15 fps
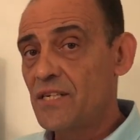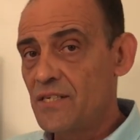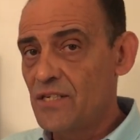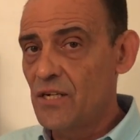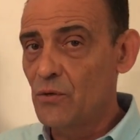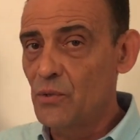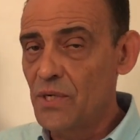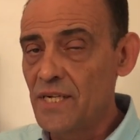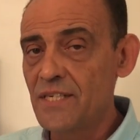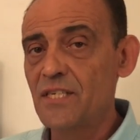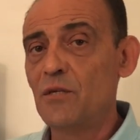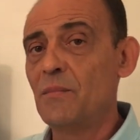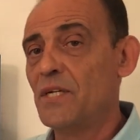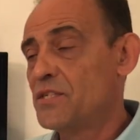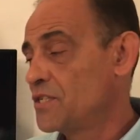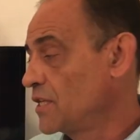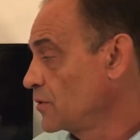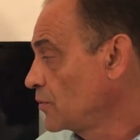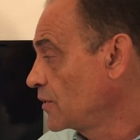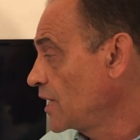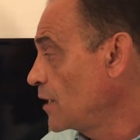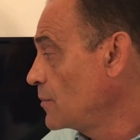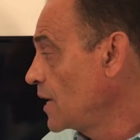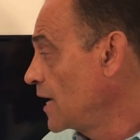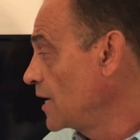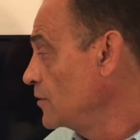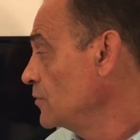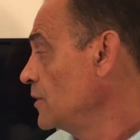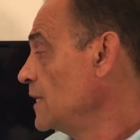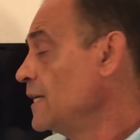de Segurança e Medicina do
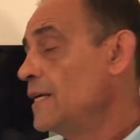Trabalho,